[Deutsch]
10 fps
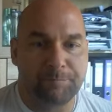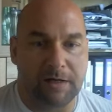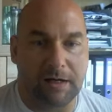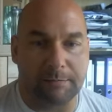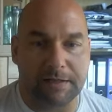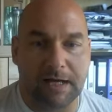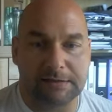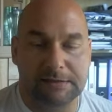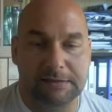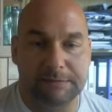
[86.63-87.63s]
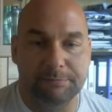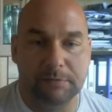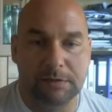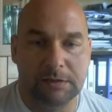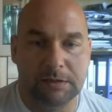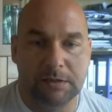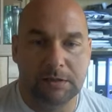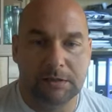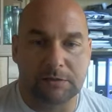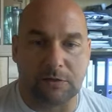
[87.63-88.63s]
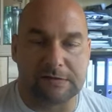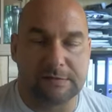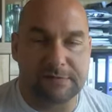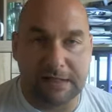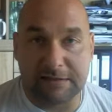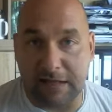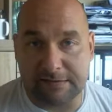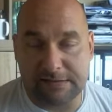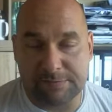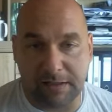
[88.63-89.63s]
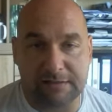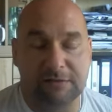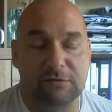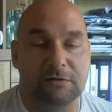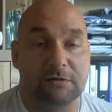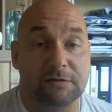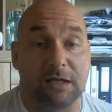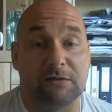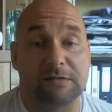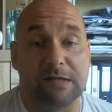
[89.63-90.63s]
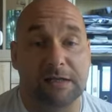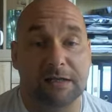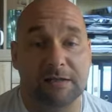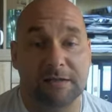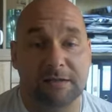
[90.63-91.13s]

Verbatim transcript: aber er hat eben trotzdem seine Daseinsberechtigung und er hat auch seine,